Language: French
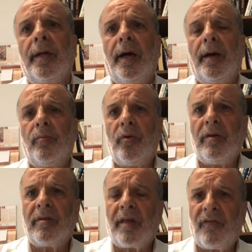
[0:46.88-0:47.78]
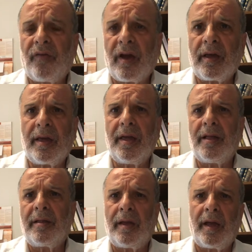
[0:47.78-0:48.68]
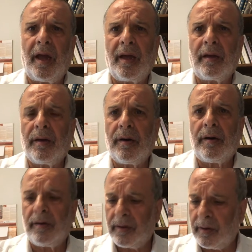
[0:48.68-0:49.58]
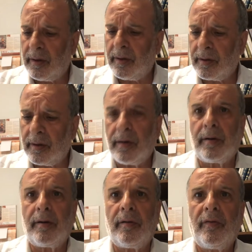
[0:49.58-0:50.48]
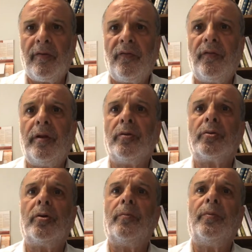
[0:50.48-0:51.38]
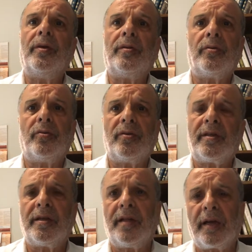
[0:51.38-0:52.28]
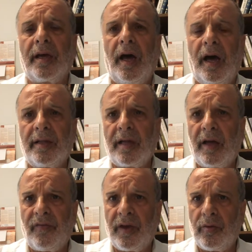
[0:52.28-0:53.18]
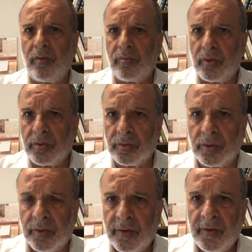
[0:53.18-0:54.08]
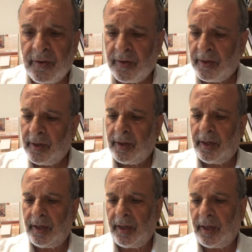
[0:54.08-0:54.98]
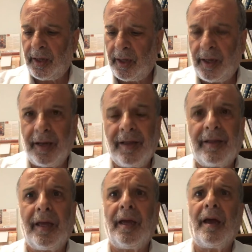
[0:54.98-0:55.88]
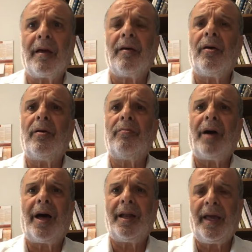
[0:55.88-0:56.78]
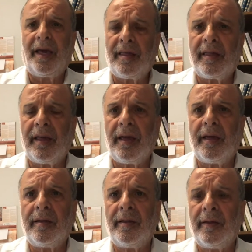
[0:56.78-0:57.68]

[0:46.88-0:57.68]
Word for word: à Moïse Safra, qui était un grand, grand, grand philanthropiste de Tzedaka à travers le monde. Et il était un grand Baal Hesed,